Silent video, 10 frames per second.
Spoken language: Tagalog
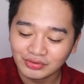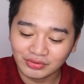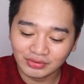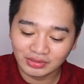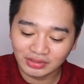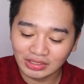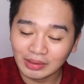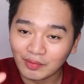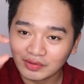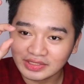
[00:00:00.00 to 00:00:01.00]
Yung
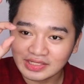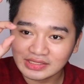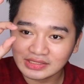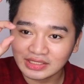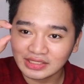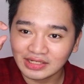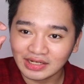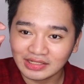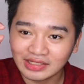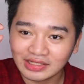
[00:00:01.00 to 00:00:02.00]
gamot is ganyan
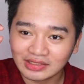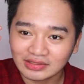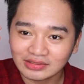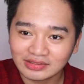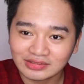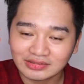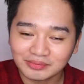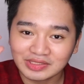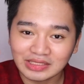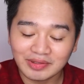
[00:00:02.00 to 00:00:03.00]
lang kaliit.
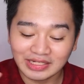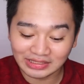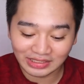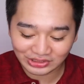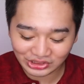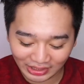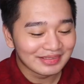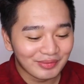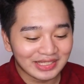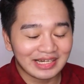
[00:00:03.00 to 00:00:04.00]
Basta maliit lang siya.
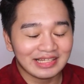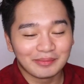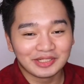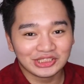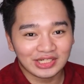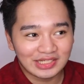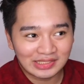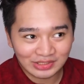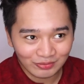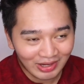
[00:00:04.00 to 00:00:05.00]
Madali naman siyang
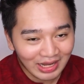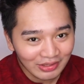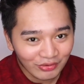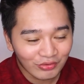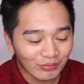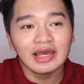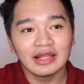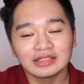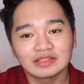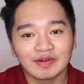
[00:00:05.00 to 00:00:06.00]
i-swallow.
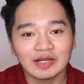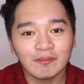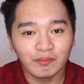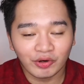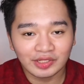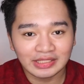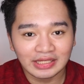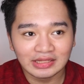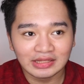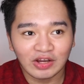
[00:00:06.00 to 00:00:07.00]
And it's very
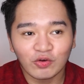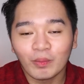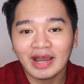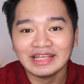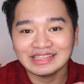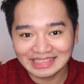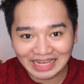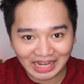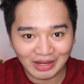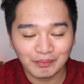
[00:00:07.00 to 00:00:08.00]
important na kumain
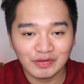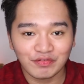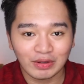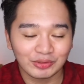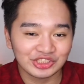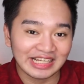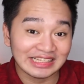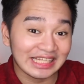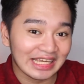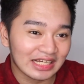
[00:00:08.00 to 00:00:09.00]
ka before mo siya
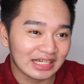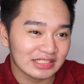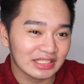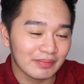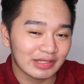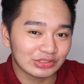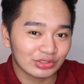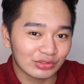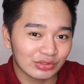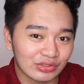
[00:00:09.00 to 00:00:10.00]
i-take kasi
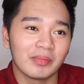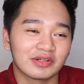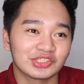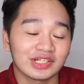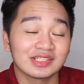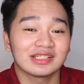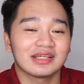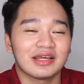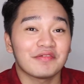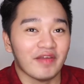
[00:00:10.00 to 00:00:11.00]
medyo meron siyang
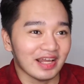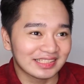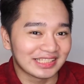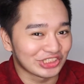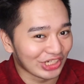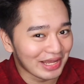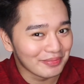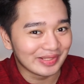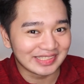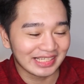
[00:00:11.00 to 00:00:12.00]
effect sa
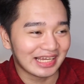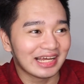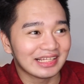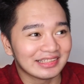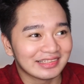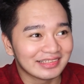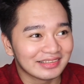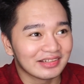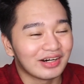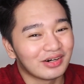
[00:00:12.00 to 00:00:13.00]
tiyan minsan.
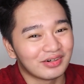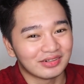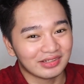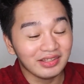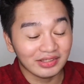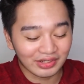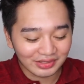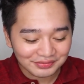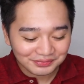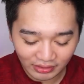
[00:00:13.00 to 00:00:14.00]
Oo,
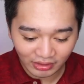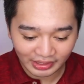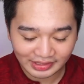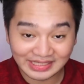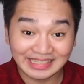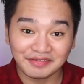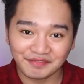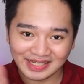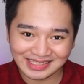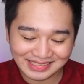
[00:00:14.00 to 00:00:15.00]
yun. Okay, side
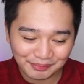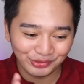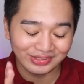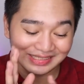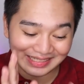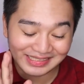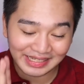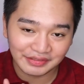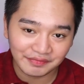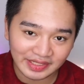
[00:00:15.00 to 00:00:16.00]
effects. Punta tayo
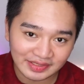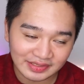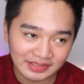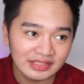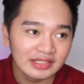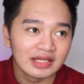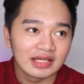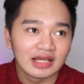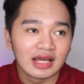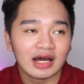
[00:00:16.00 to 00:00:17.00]
side effects.
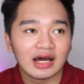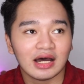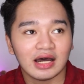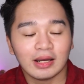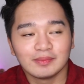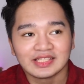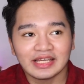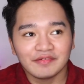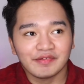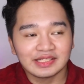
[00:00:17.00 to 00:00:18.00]
Um,
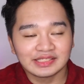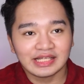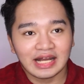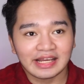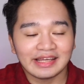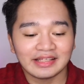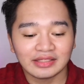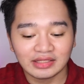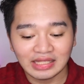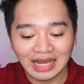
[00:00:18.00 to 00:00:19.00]
side effect na sa
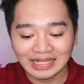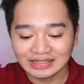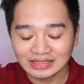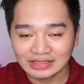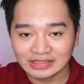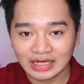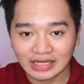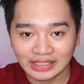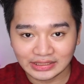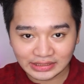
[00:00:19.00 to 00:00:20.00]
akin, lahat sa
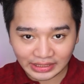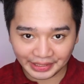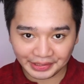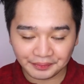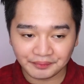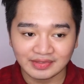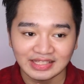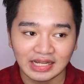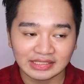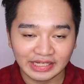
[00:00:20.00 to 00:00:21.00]
akin nagda-dry.
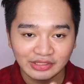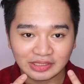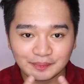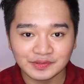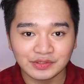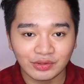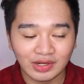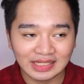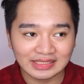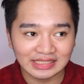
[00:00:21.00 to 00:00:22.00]
Nagda-dry yung lips
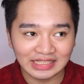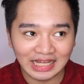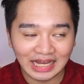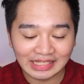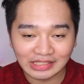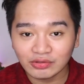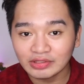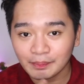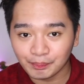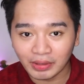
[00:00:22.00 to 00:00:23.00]
ko. As in, kahit
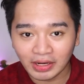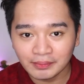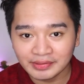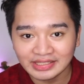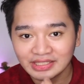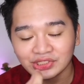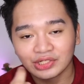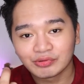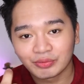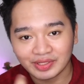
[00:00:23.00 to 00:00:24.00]
anong lip balm, hindi
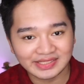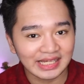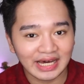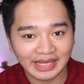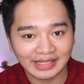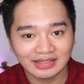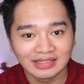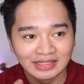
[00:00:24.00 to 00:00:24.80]
siya nagwo-work sa akin.